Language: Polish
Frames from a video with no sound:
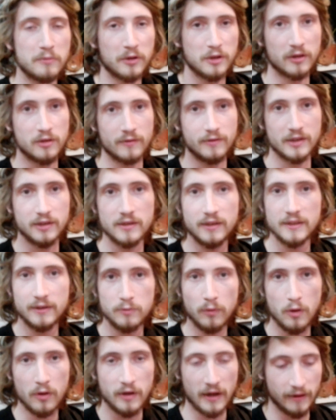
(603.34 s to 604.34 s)
przygotować. To jest
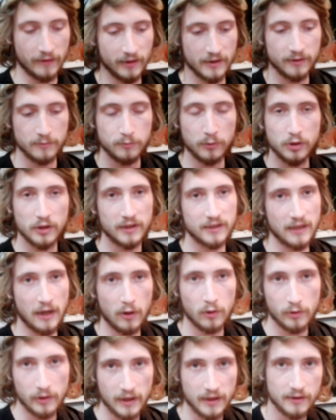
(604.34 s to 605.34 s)
łąka, więc muszę
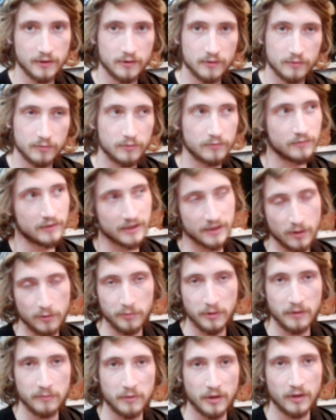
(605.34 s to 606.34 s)
zaorać. Nie
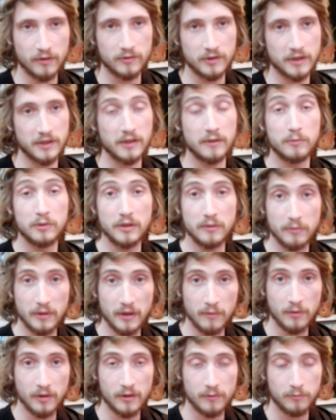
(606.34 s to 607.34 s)
zrobiłem tego wcześniej, bo nie
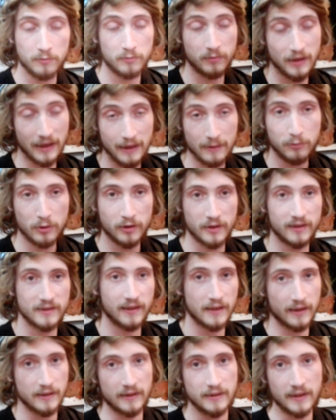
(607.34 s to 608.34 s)
miałem gry,
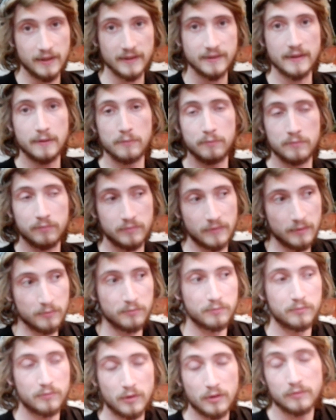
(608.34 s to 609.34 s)
glebogryzarki. Teraz na, na,
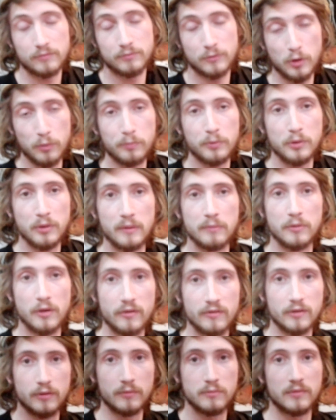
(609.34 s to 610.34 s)
na, kupiłem
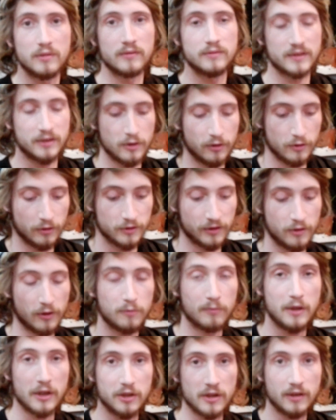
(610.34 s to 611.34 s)
nową z, z
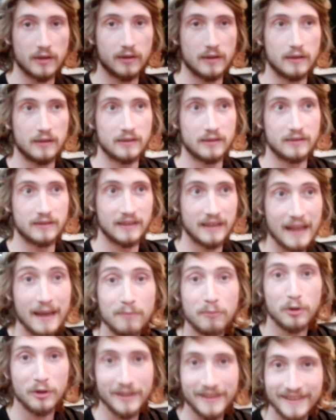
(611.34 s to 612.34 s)
Hormasza
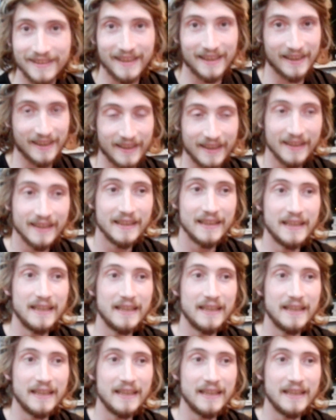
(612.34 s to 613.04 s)
glebogryzarkę